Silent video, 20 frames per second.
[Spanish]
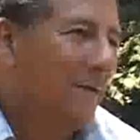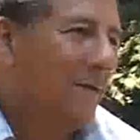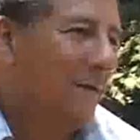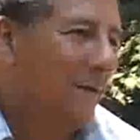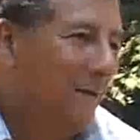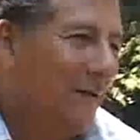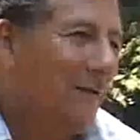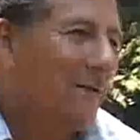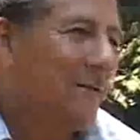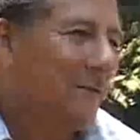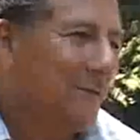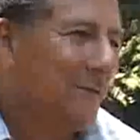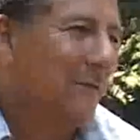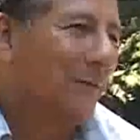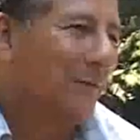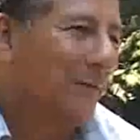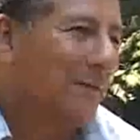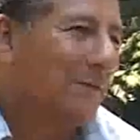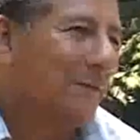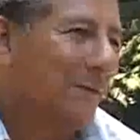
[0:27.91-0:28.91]
trillizos de
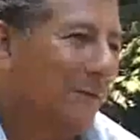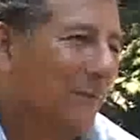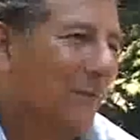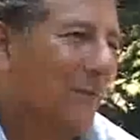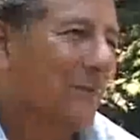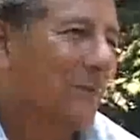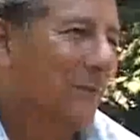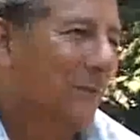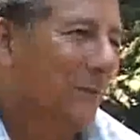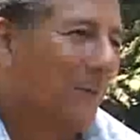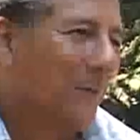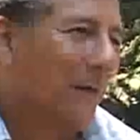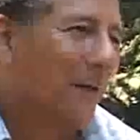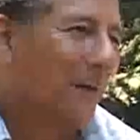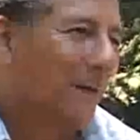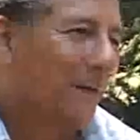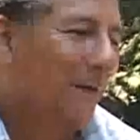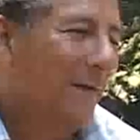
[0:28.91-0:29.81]
un solo viaje.